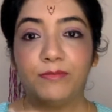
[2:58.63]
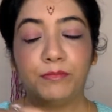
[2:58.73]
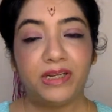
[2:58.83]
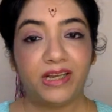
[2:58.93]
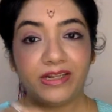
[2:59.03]

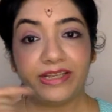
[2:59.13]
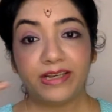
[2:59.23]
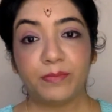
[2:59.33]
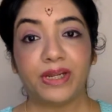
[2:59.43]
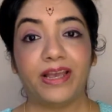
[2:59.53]
मनाने
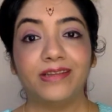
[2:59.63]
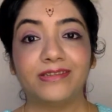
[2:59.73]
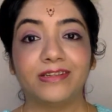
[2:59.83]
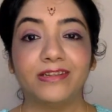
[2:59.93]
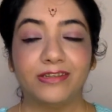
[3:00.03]
का
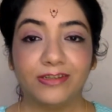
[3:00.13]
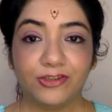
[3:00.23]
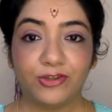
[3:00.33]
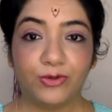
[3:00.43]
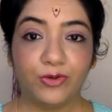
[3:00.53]
प्रयास
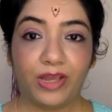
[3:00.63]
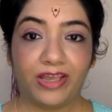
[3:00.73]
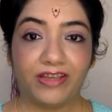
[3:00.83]
शुरू है